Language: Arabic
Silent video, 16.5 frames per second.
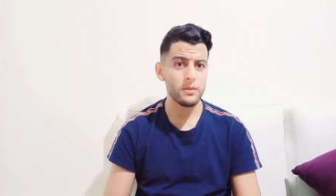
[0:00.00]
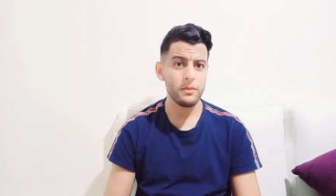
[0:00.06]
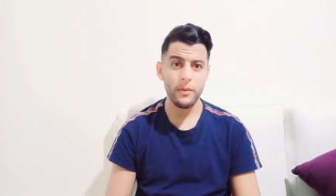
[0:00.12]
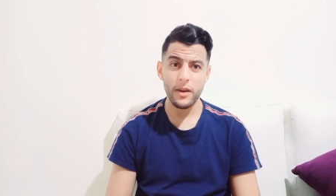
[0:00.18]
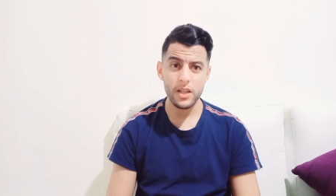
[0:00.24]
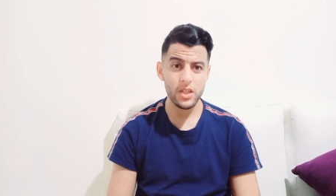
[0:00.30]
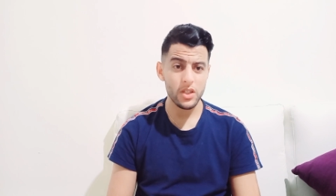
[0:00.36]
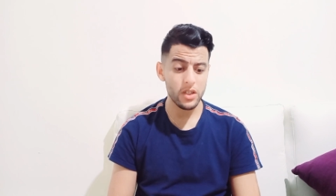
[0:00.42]
ما
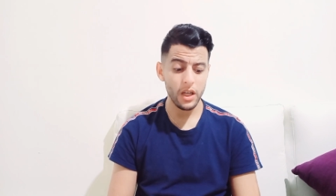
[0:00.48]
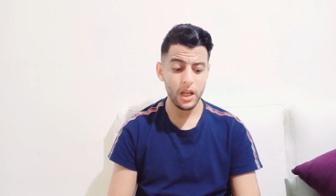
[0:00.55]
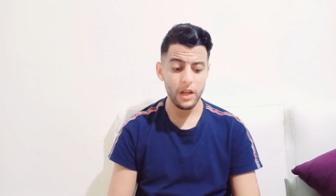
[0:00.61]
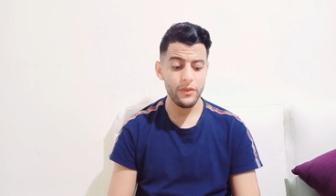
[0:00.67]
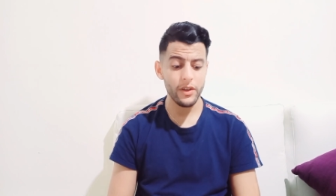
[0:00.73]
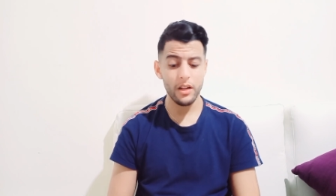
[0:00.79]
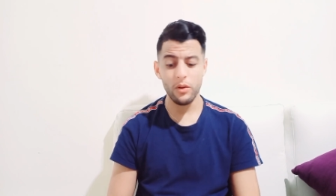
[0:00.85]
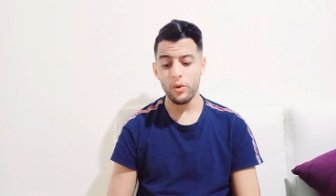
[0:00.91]
بقاش الثقه
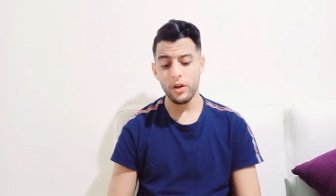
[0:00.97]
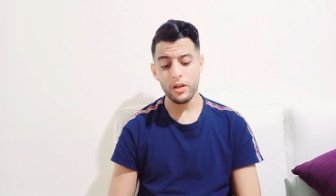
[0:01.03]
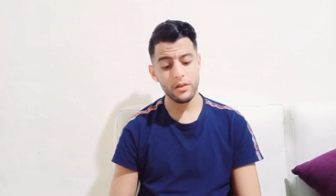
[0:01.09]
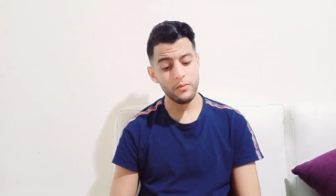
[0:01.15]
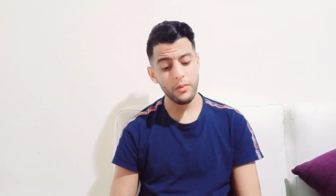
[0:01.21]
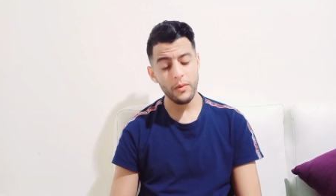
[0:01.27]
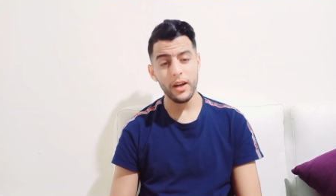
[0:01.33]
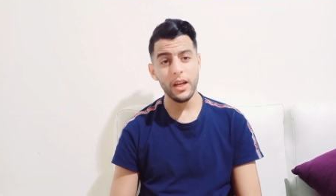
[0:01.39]
في هذا الوقت
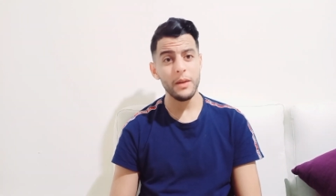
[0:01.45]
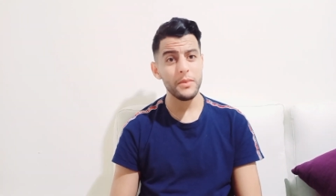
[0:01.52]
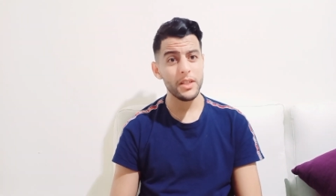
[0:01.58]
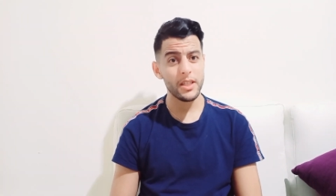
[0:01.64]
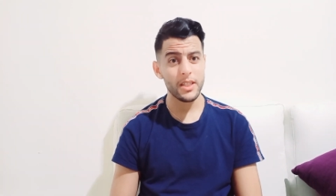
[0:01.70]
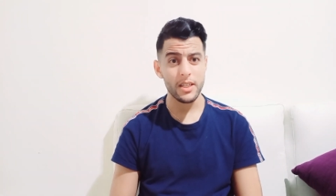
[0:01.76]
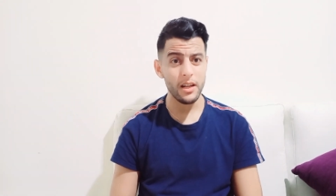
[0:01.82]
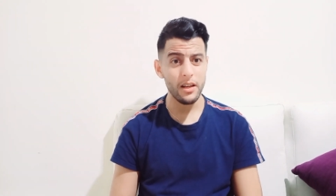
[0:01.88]
ما على من
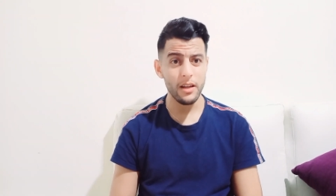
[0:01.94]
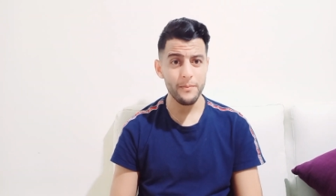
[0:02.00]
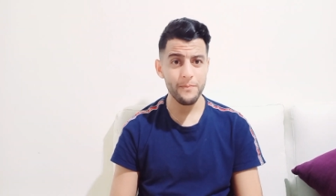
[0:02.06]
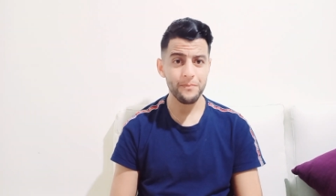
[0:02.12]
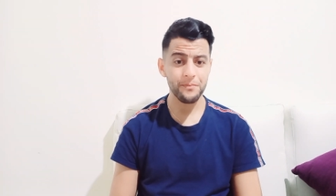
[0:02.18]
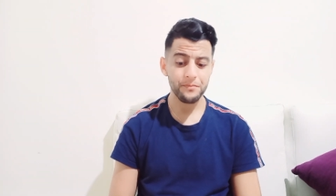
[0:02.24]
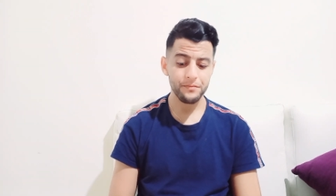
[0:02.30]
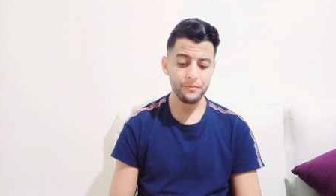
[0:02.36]
تسلم